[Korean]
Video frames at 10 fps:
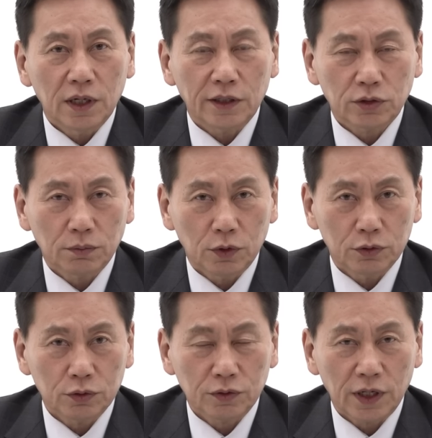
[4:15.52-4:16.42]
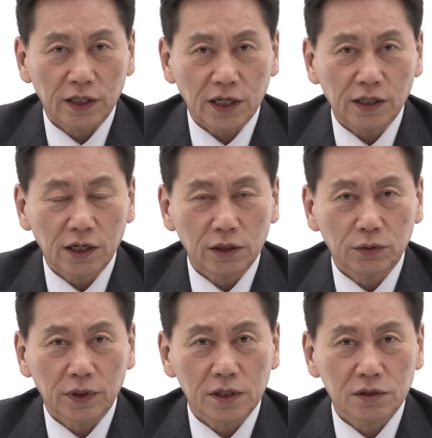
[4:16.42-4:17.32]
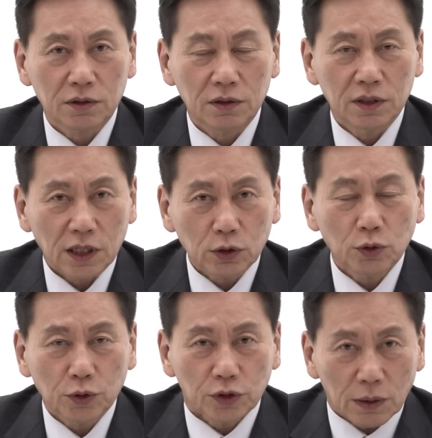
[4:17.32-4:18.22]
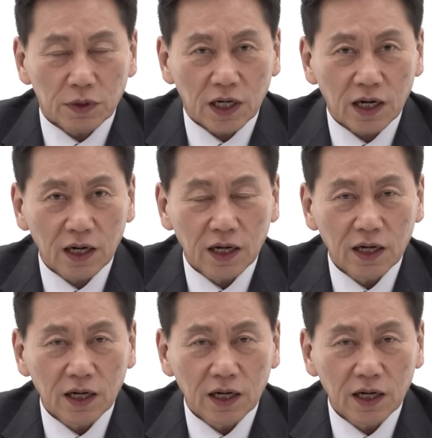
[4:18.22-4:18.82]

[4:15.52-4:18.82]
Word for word: 아, 정몽준과의 단일화를 통해서 대통령이 됩니다.